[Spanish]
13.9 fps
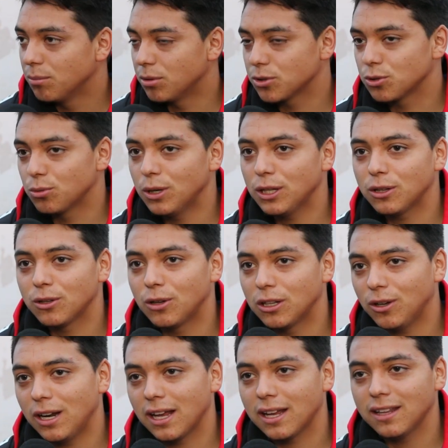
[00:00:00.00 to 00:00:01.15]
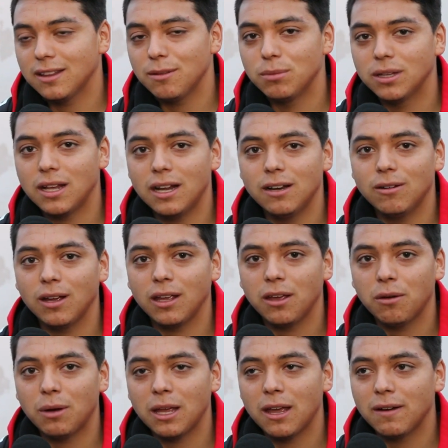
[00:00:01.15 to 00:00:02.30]
Por supuesto, a toda la gente invitarlo a
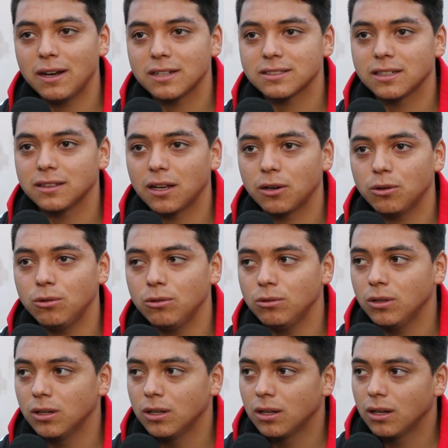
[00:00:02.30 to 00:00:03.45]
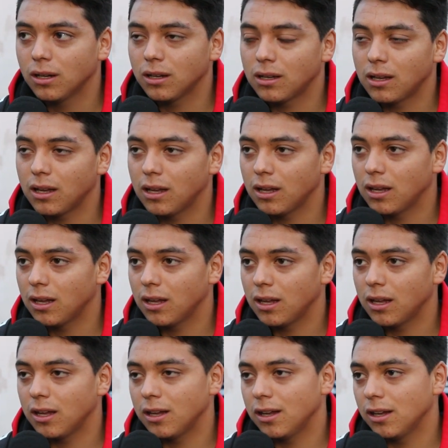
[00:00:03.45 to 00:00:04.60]
que vaya a ver a Santa Cruz,
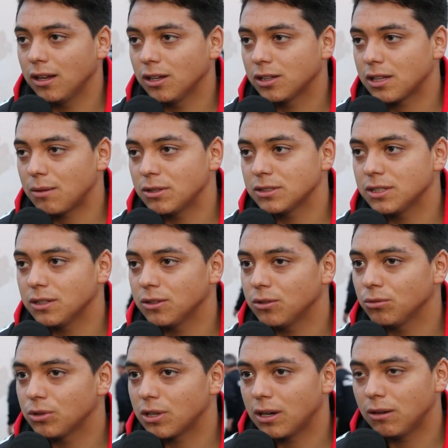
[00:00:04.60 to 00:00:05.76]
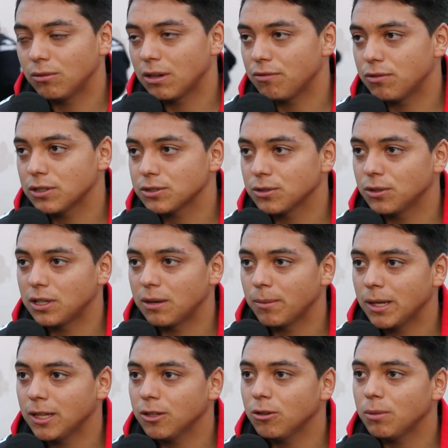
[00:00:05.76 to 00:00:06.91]
que estamos haciendo un, esfuerzo
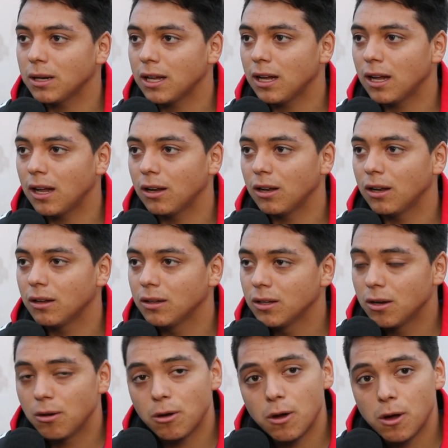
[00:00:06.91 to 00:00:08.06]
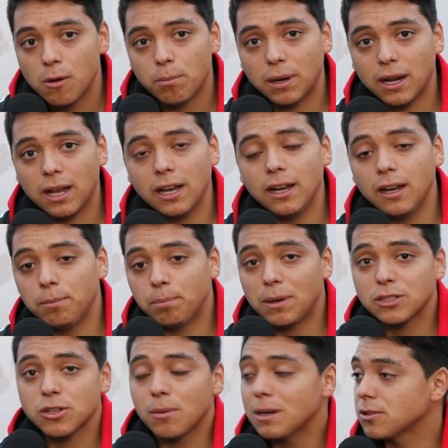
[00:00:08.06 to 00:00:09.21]
tremendo para, para ir
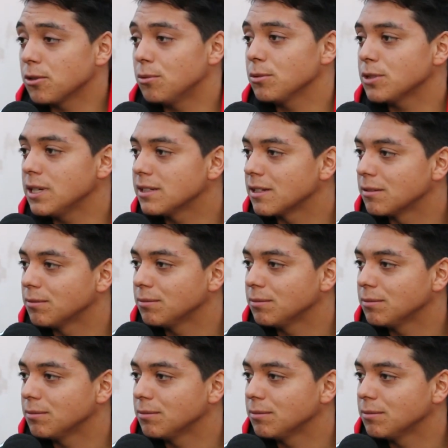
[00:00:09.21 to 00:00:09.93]
paso a paso, como se dice.